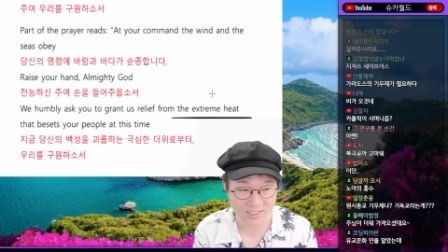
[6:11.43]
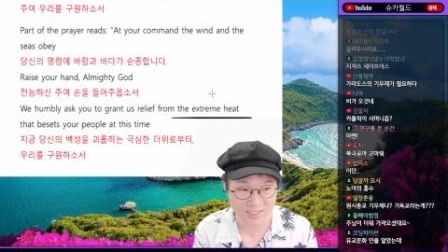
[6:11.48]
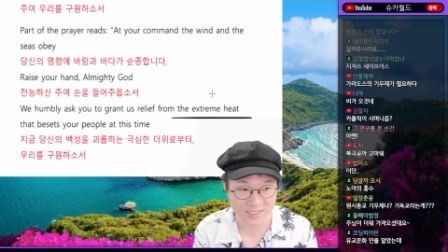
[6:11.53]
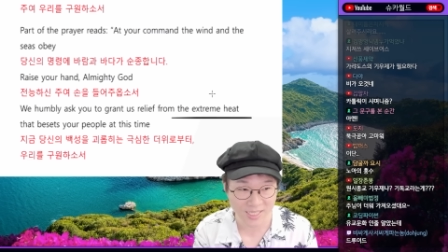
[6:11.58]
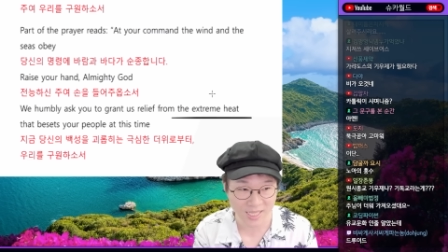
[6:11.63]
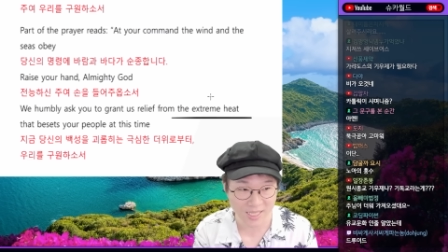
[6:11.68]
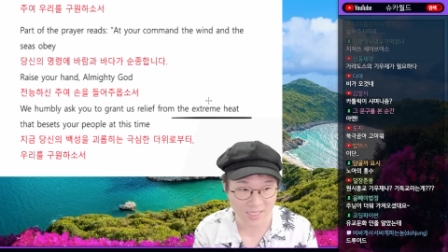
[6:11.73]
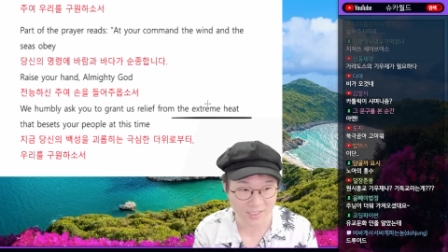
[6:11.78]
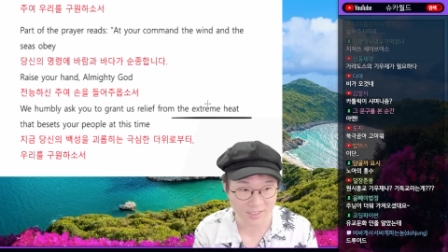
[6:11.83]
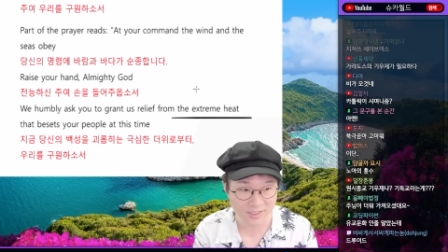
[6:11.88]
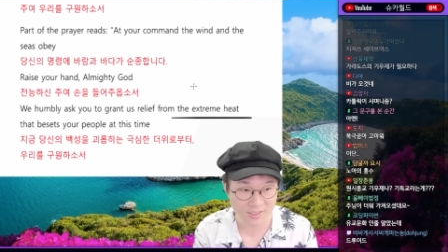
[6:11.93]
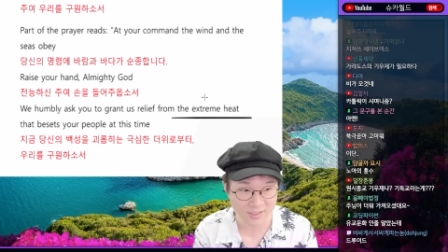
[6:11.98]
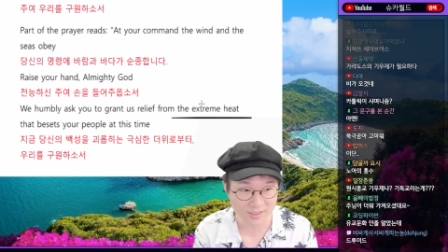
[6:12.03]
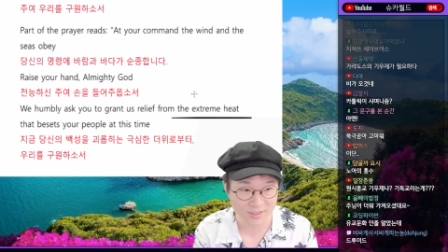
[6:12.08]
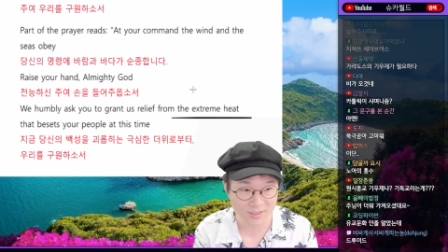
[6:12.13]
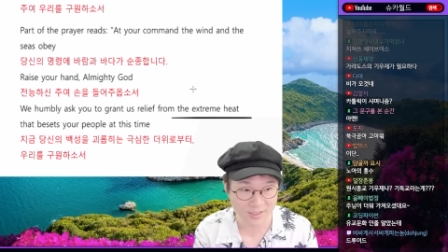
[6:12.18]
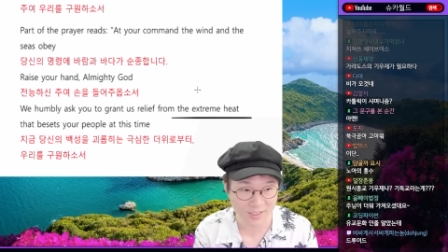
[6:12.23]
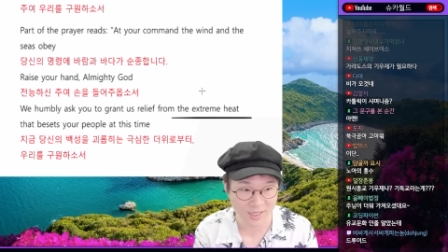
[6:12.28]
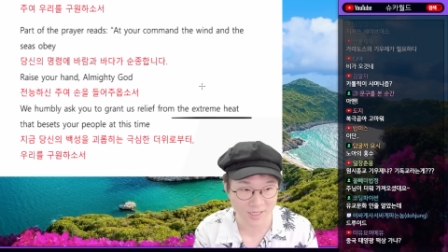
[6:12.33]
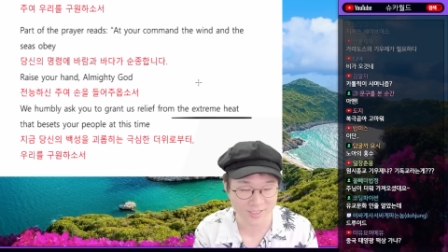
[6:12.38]
세일은
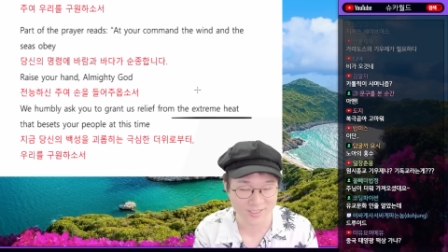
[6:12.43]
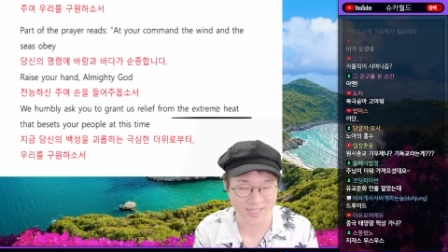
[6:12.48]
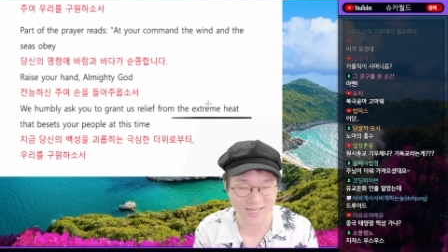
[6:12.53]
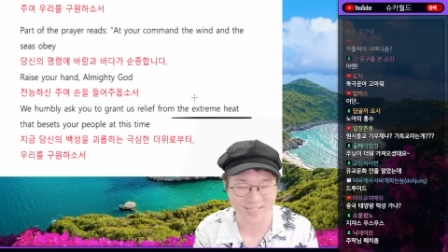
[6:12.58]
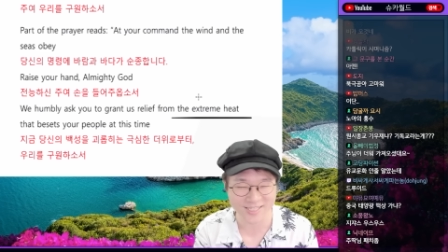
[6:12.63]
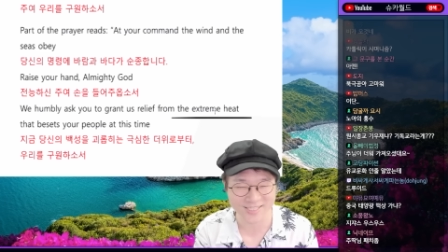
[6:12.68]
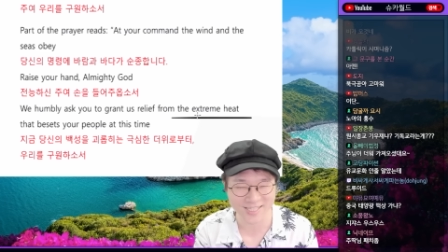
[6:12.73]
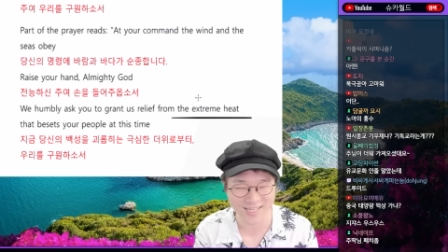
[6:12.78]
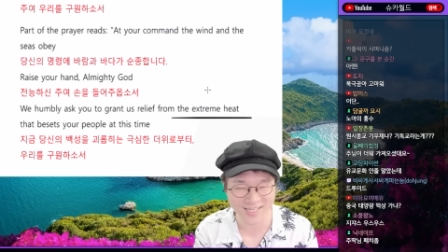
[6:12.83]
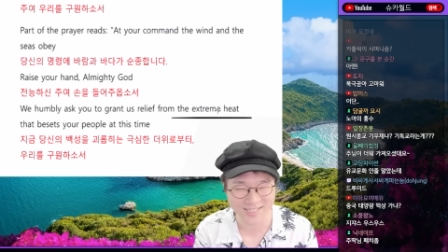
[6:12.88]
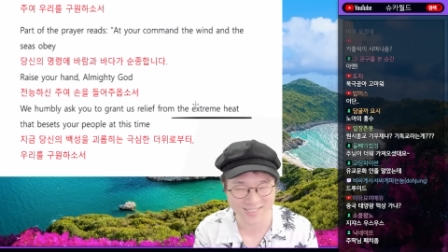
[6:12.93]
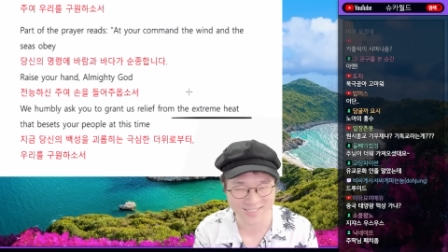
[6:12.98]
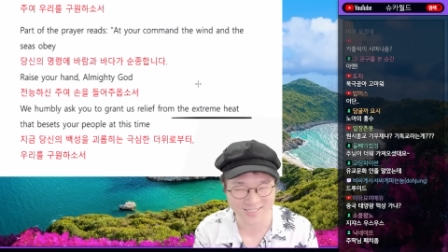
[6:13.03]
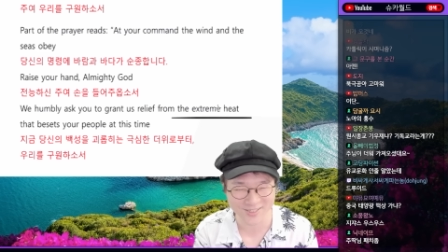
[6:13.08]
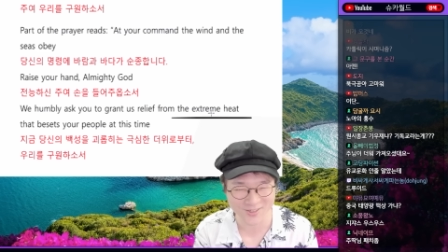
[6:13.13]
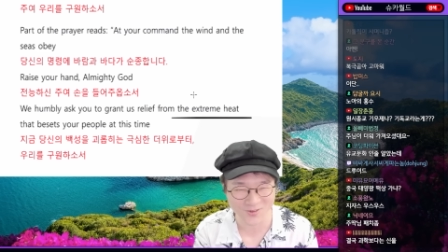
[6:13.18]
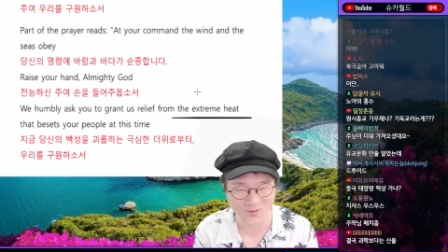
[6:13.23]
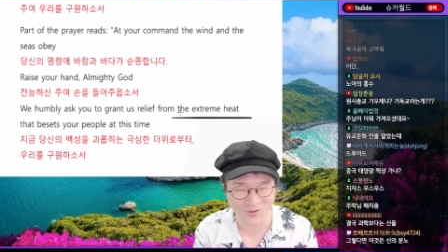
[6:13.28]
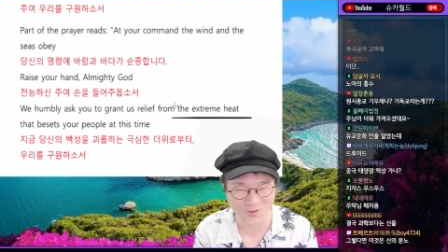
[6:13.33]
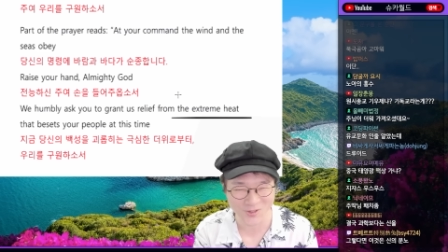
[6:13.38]
세일 얘가
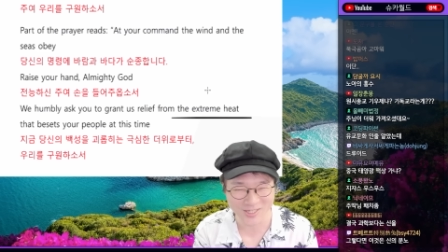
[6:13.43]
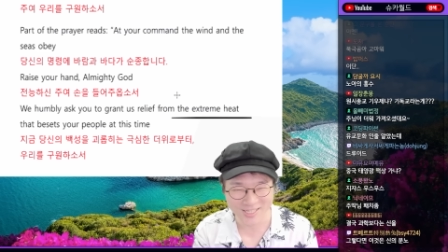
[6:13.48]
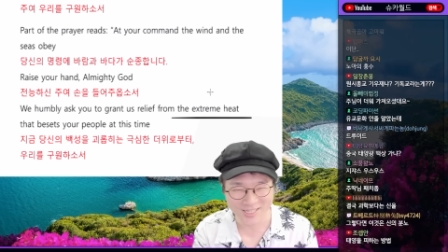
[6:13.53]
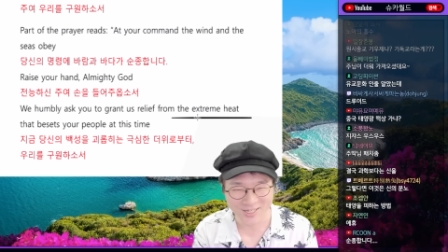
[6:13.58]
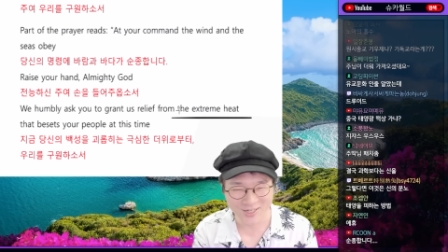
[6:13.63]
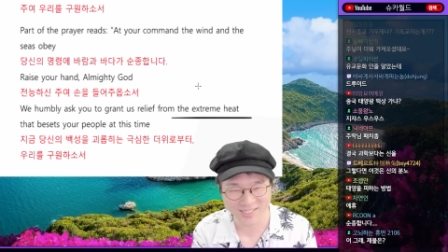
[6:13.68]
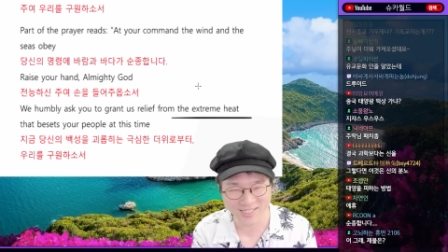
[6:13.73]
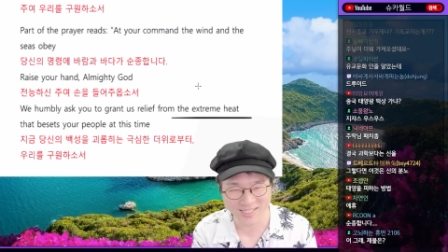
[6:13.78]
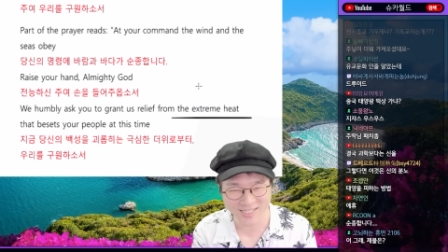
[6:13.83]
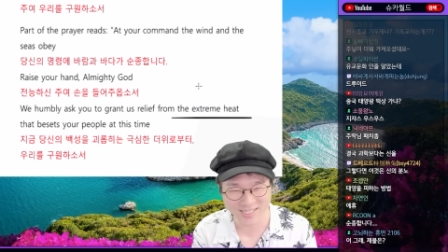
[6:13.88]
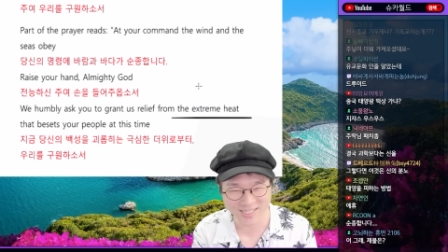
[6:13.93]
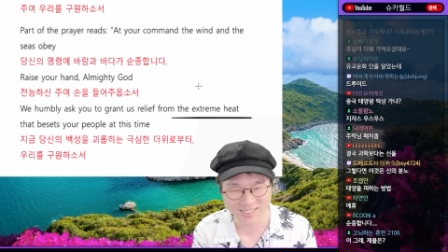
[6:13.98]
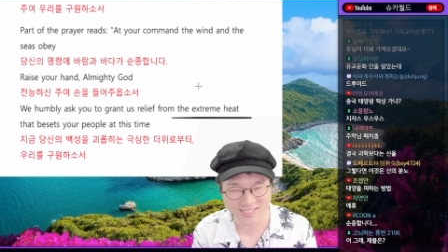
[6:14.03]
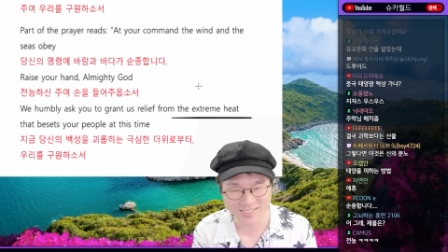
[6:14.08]
세일이고 이